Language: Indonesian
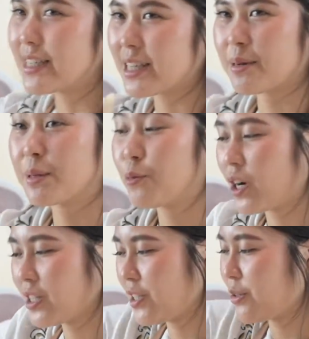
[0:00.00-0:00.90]
semi
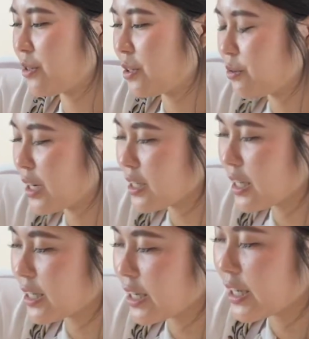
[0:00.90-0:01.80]
mochaccino gitu
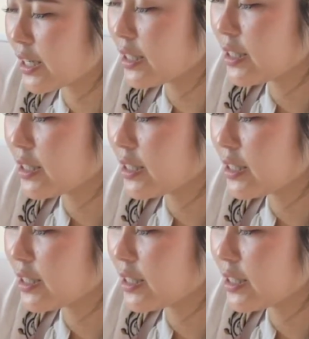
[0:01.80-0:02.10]
rasanya